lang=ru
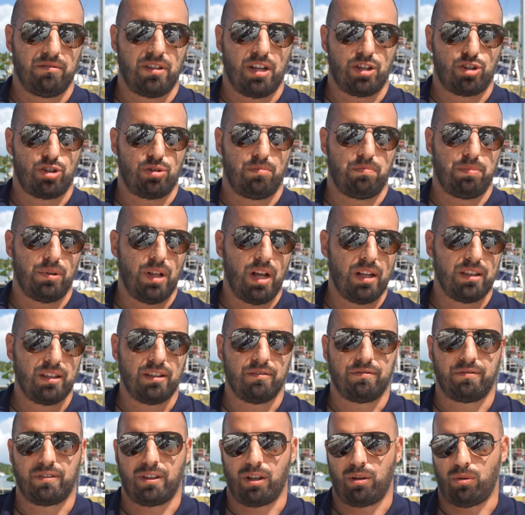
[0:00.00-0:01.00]
в наши
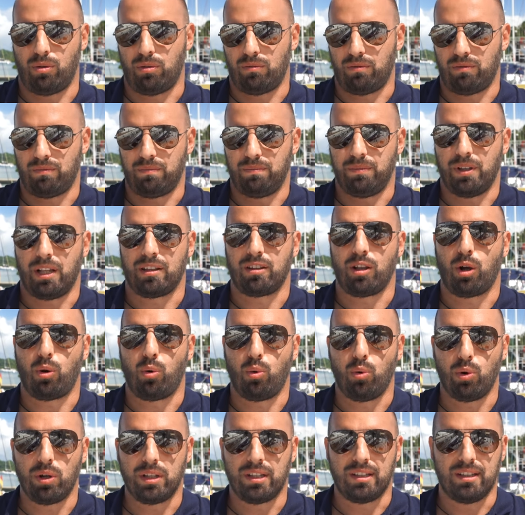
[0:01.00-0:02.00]
планы в так, на
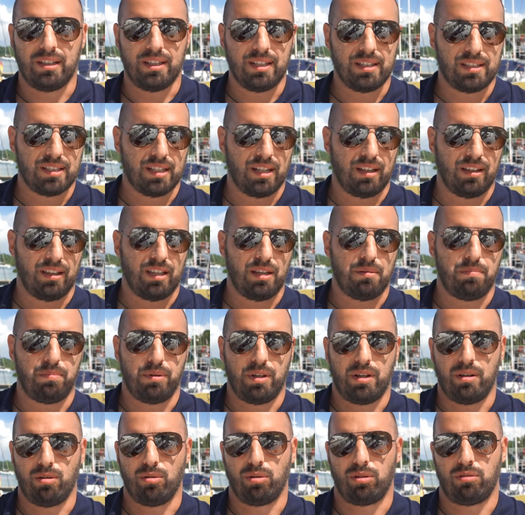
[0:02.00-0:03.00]
такой длительный
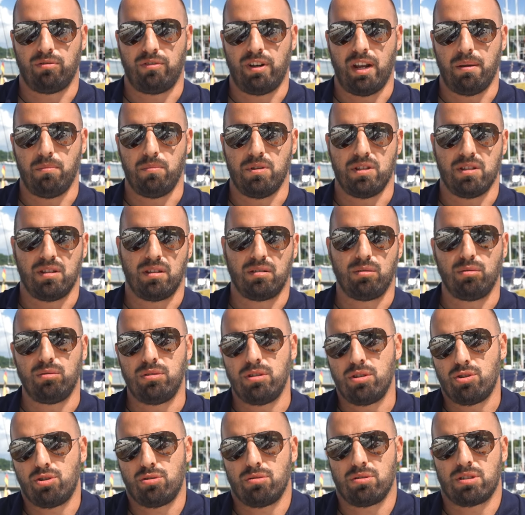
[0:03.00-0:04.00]
период времени. Но ну,
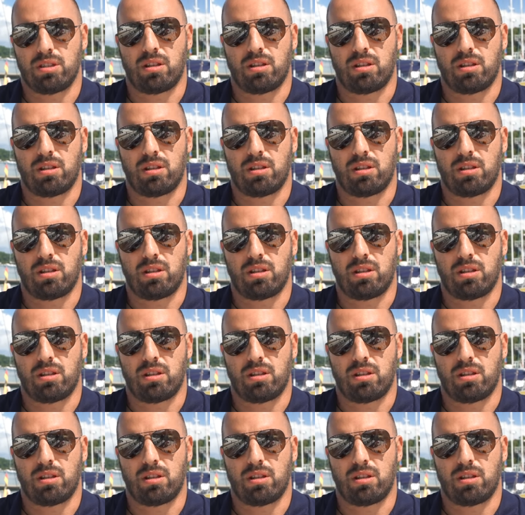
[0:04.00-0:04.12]
ничего